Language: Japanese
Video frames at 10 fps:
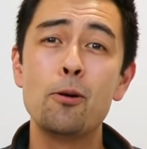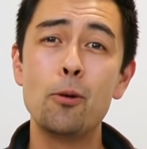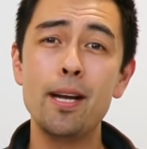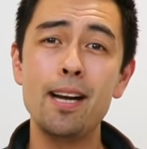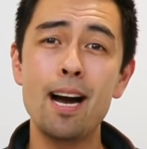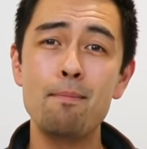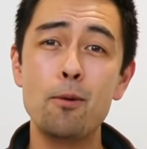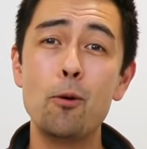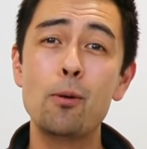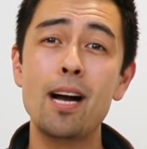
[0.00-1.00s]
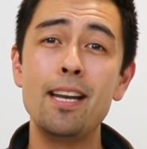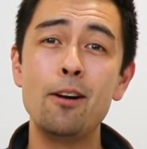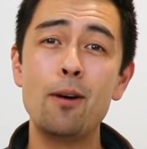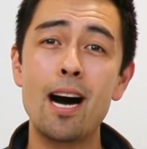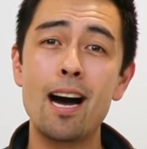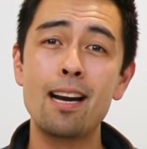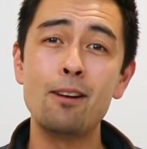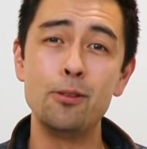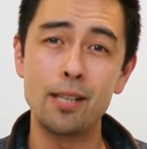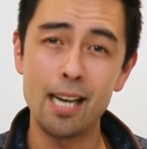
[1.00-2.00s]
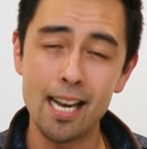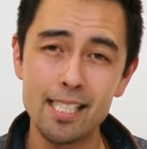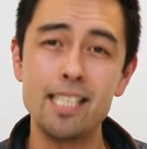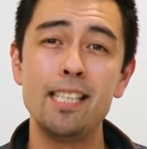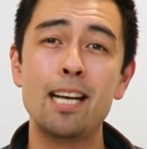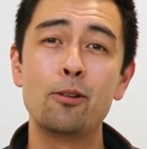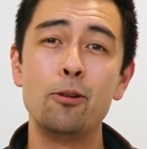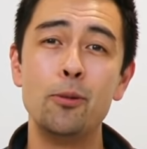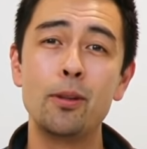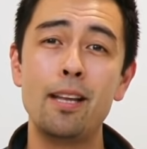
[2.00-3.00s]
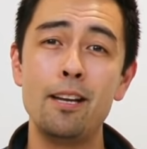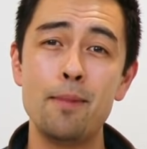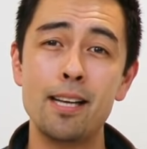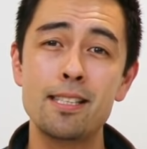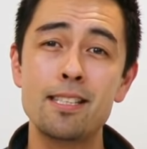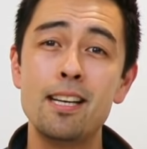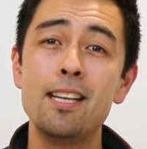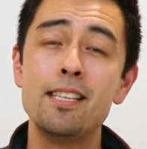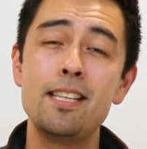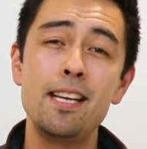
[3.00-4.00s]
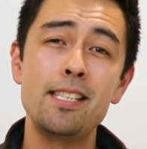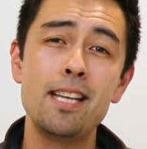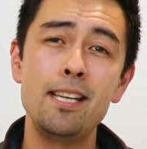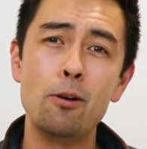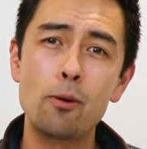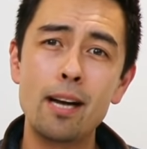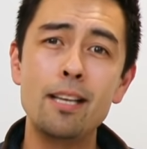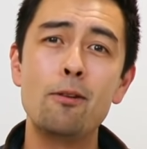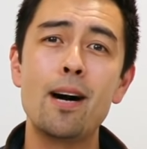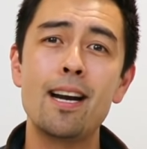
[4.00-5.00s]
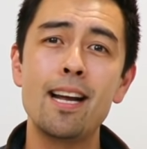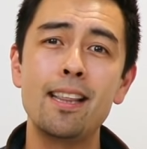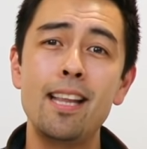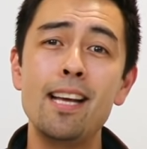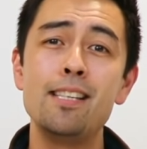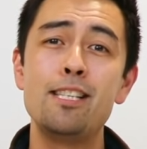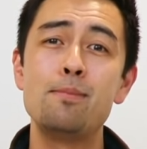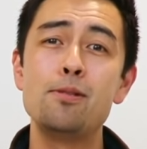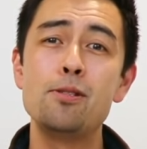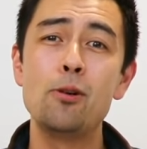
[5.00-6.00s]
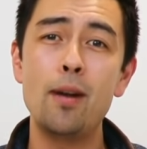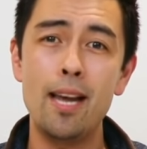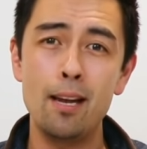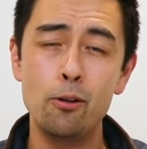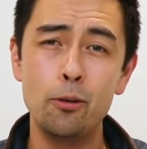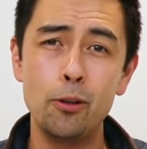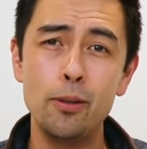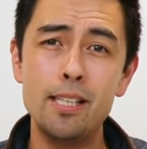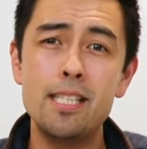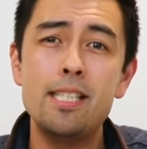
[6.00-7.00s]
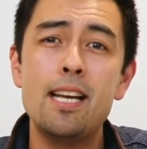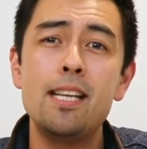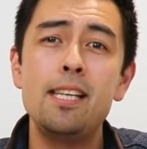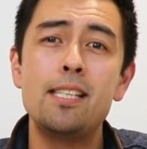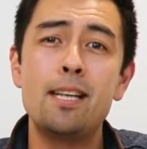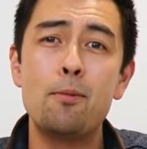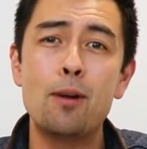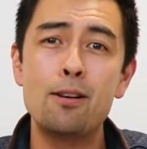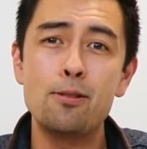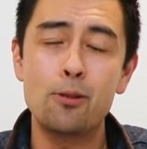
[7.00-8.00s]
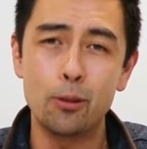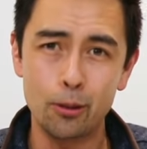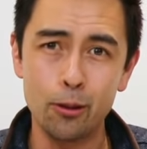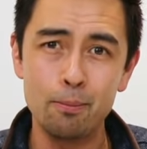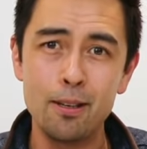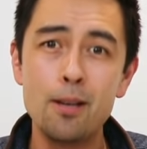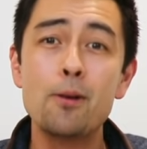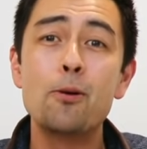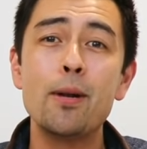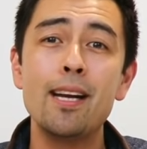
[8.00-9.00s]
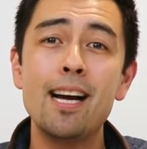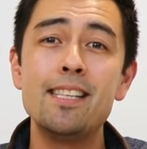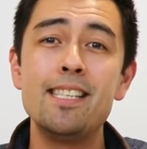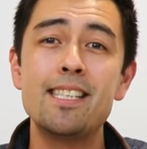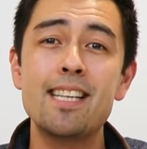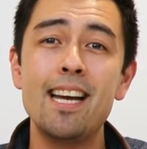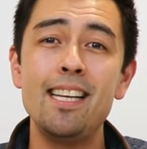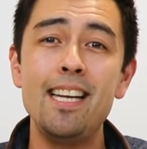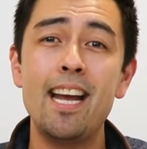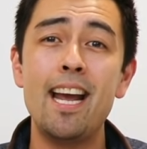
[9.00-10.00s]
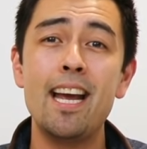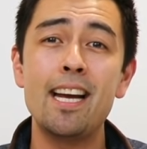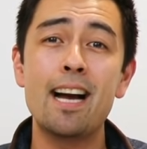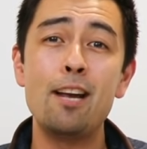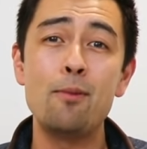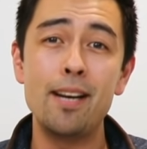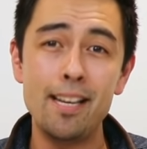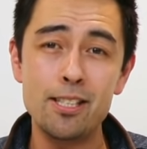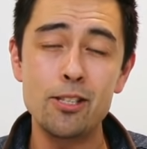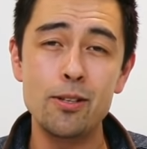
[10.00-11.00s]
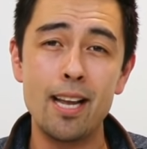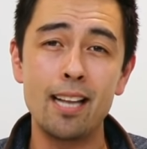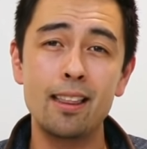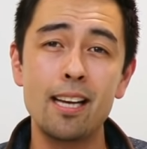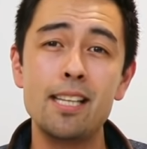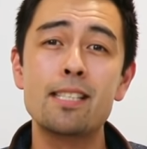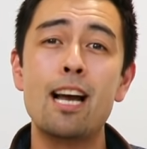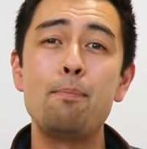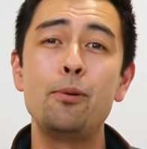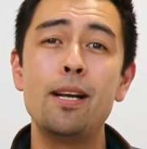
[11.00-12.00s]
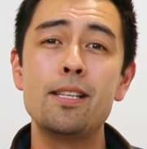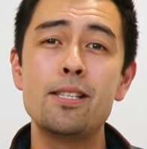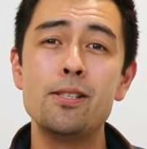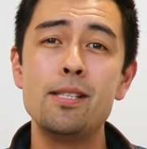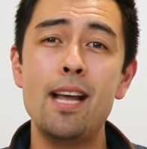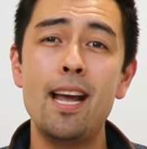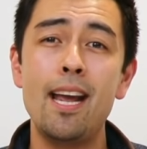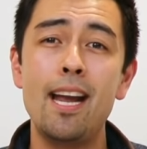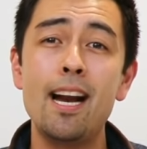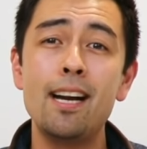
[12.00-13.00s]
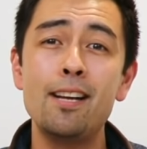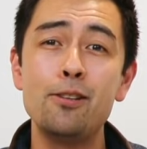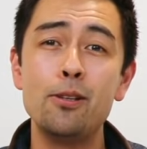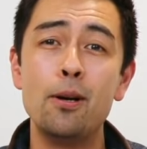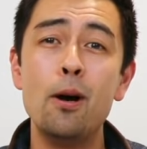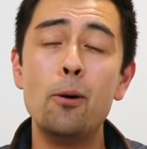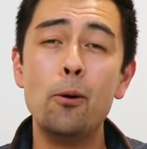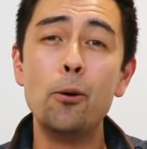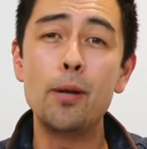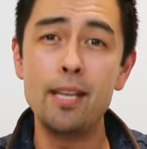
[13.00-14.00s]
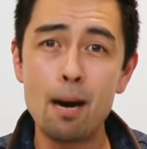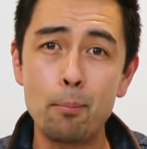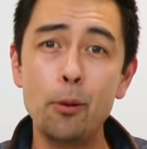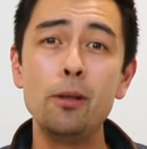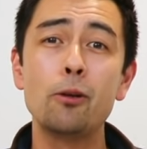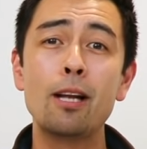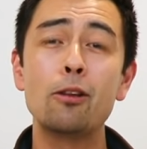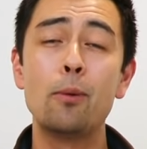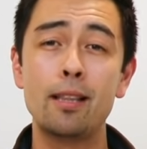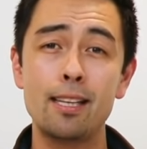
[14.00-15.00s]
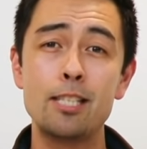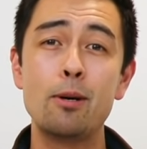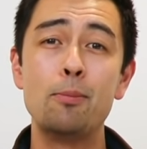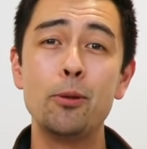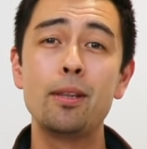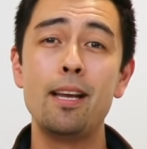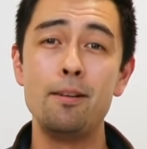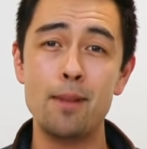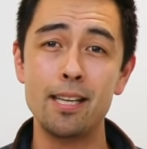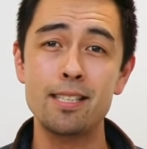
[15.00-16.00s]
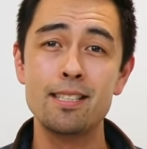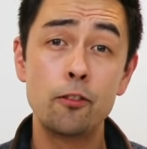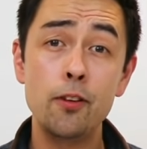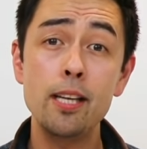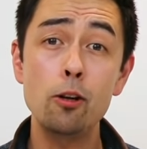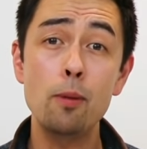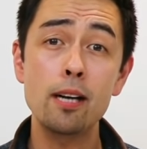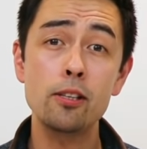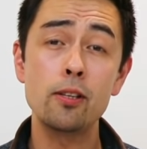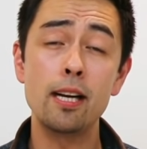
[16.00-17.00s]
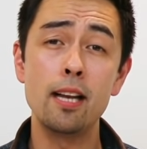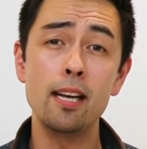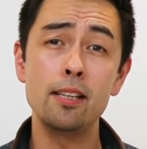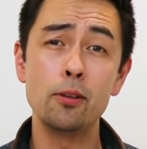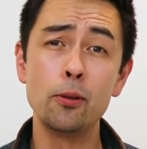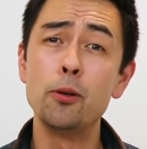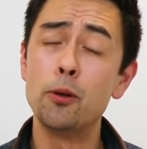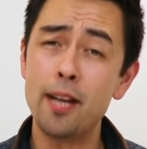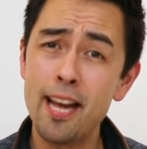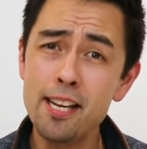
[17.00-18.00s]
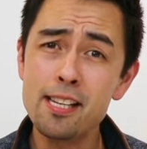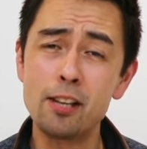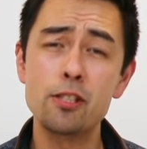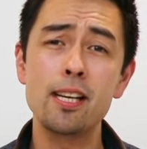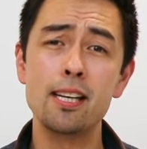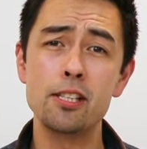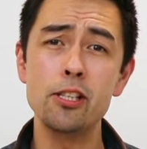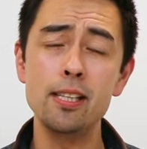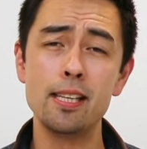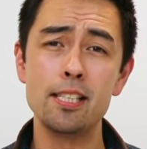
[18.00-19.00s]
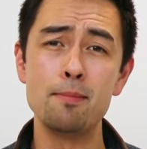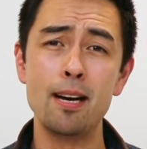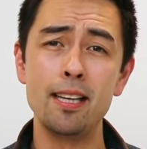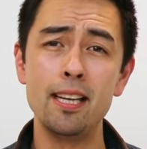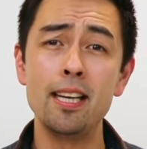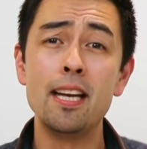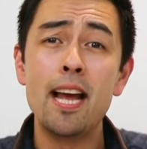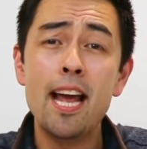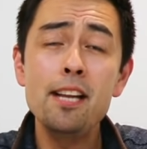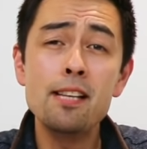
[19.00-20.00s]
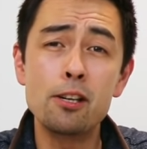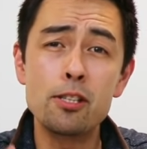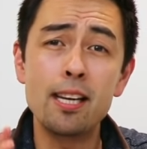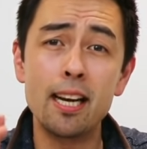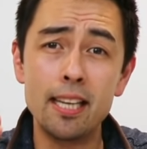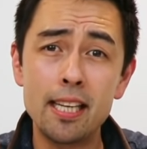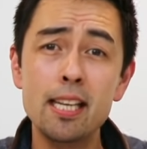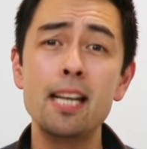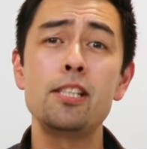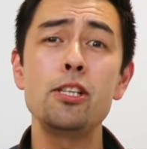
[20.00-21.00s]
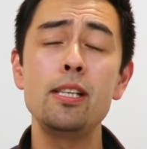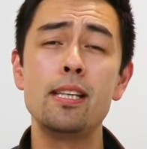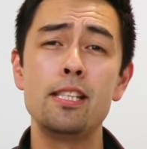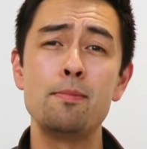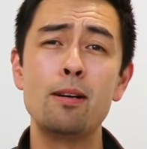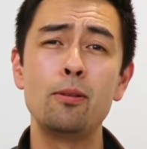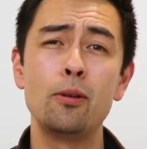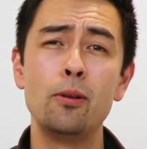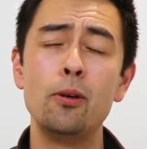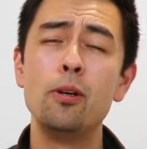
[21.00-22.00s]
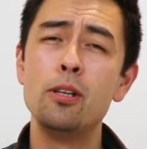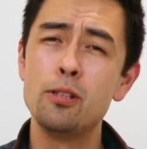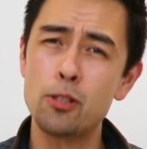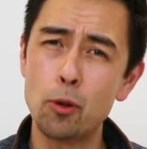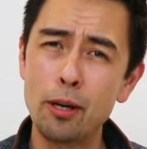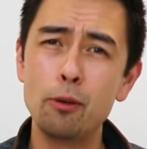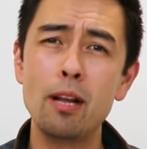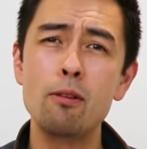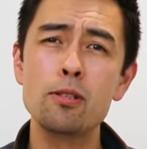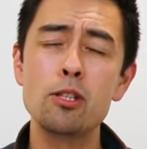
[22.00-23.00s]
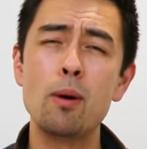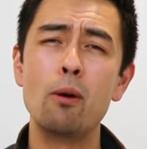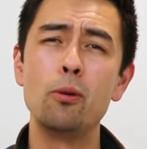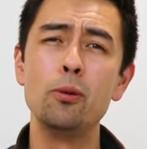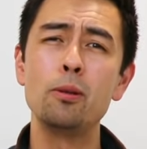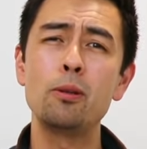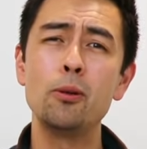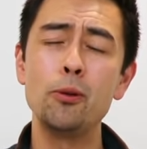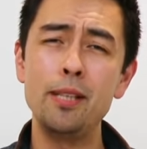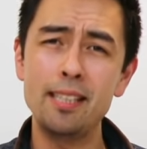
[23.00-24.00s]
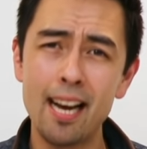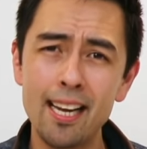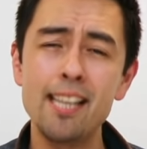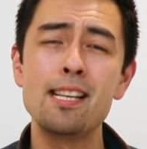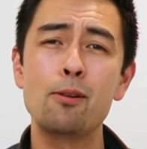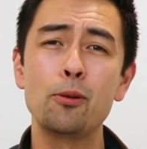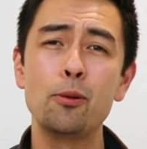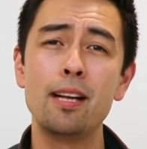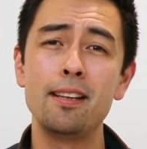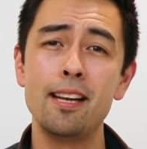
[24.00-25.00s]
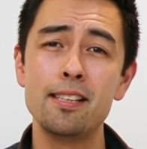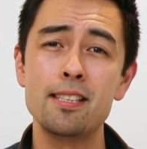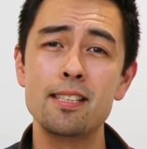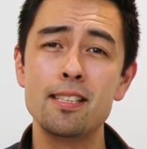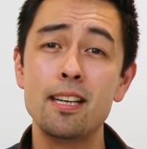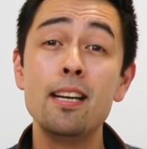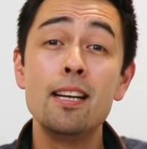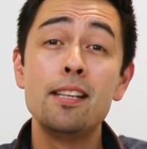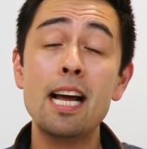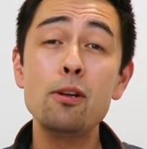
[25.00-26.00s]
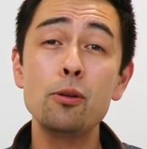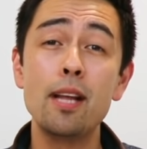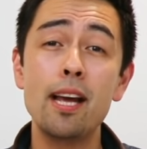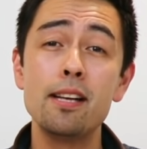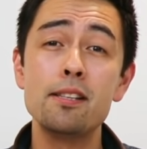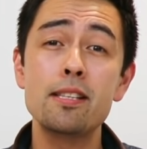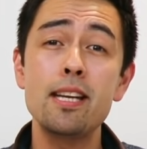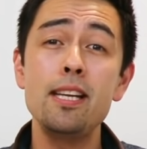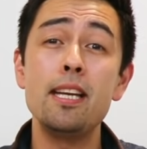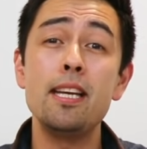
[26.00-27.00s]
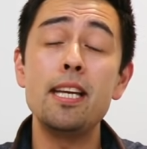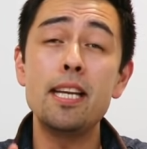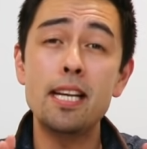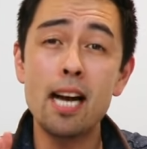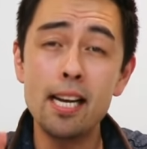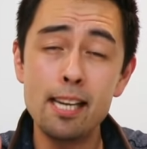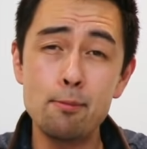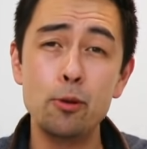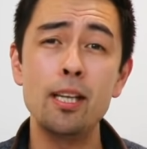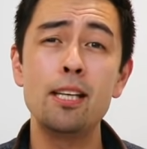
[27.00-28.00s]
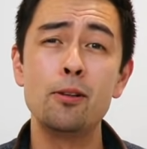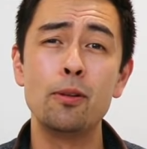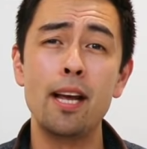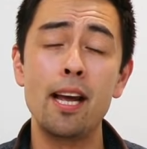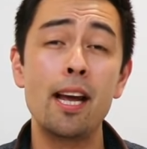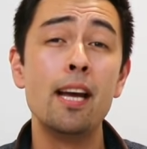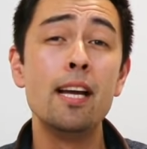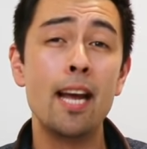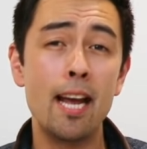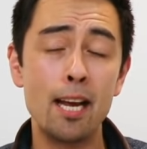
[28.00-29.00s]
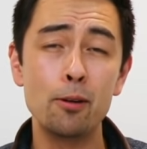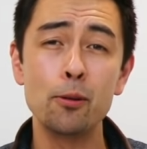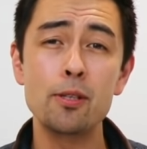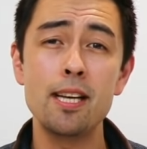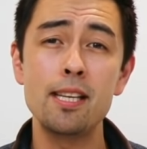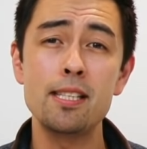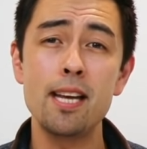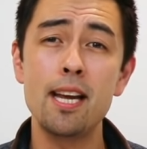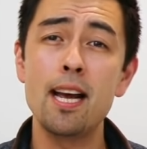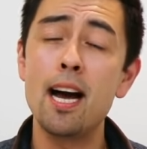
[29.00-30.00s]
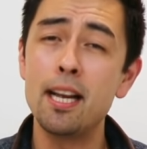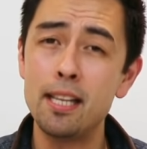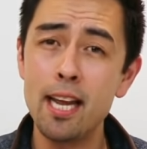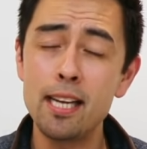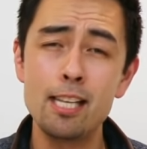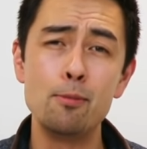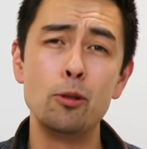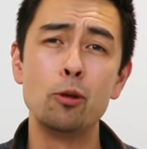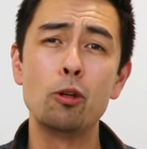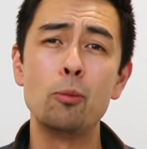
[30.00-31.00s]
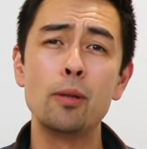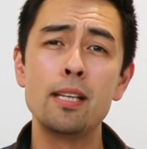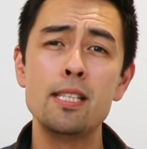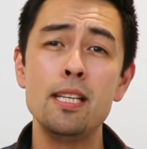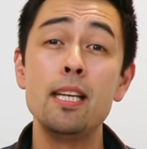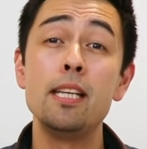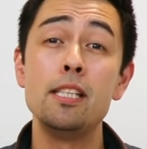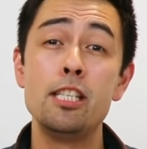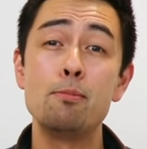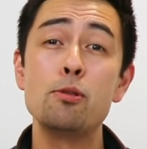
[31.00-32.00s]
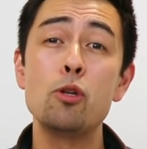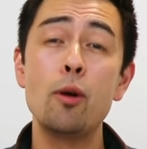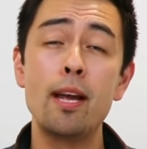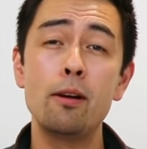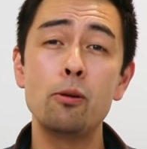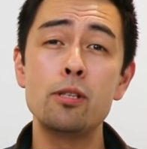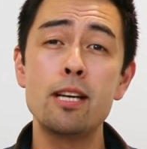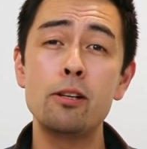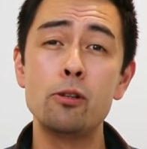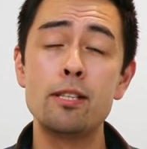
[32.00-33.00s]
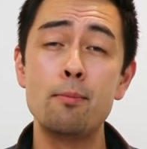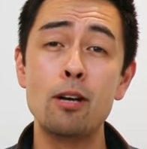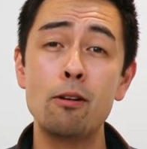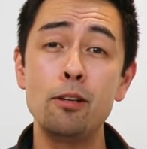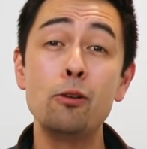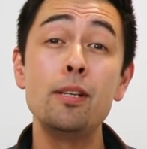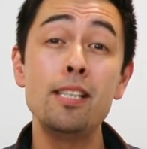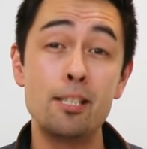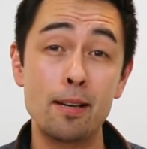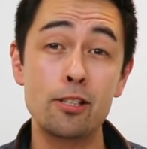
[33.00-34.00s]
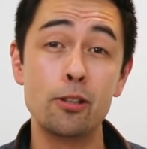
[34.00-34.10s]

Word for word: これがお金を払う価値だと思っています。先生にお金を払って自分の英語をより自然にしてもらうこと、これが実際に英会話レッスンであったり、スカイプレッスンで得られる大きなポイントだと私は思っています。フィードバックがないと変な癖がついてしまい、変な癖が一回ついてしまうと、それを直すのは本当に大変なことなんです。なので、月に一回でもいいので、英語の先生やネイティブのお友達に自分の英語をチェックしてもらうようにしま